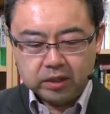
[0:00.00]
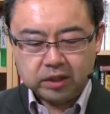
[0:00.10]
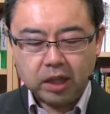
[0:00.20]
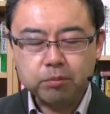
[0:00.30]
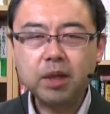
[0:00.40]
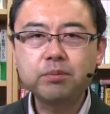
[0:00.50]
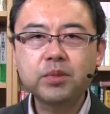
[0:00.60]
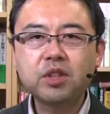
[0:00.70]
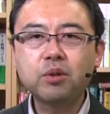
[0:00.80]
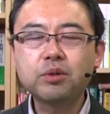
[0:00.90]
で3番
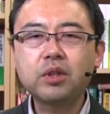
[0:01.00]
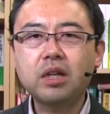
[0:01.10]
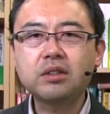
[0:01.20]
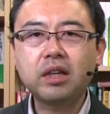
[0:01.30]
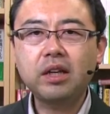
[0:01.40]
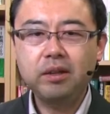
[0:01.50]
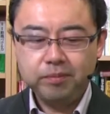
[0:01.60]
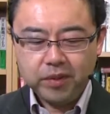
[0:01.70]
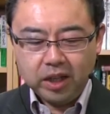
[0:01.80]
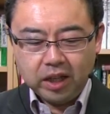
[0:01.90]
既婚の男性、
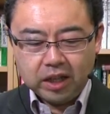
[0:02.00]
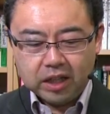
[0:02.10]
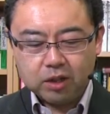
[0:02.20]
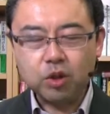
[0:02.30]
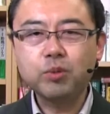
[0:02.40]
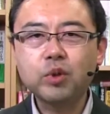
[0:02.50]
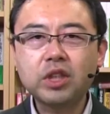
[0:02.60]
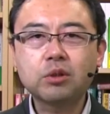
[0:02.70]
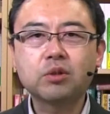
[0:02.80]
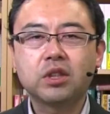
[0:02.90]
これも
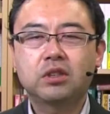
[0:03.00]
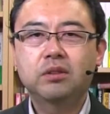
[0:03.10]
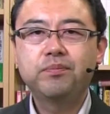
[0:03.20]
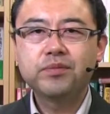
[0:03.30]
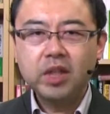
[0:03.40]
同じことです。